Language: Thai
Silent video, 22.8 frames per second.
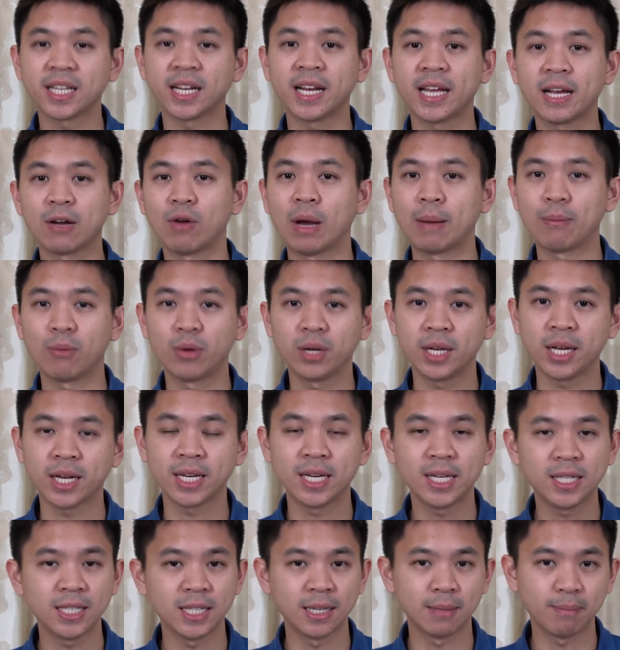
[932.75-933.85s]
ทนายความคนนี้
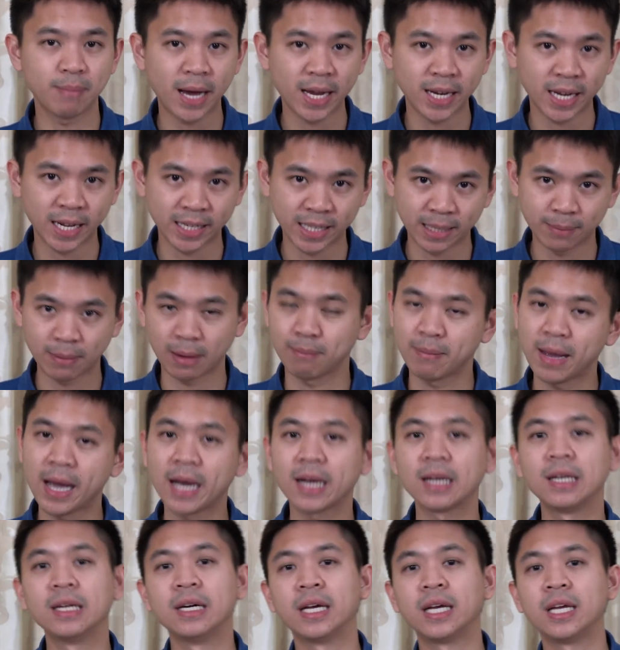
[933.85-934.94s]
คิดถึงบ้านหลังนั้นมา
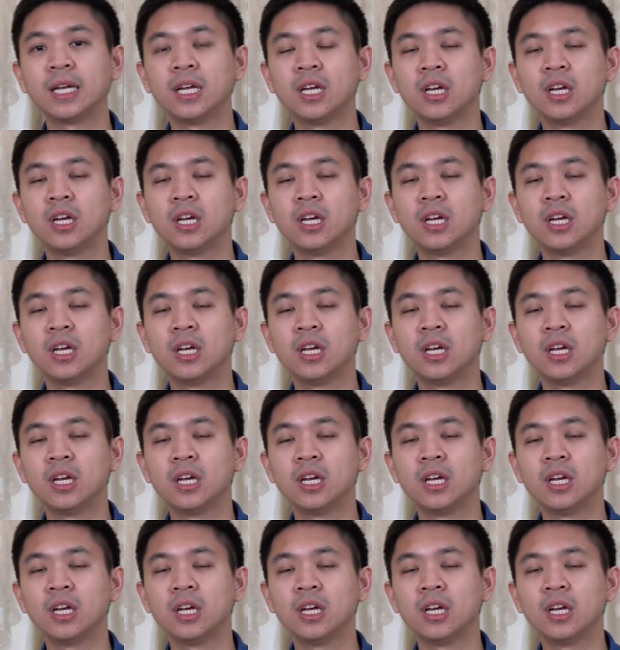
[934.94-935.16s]
กๆเลย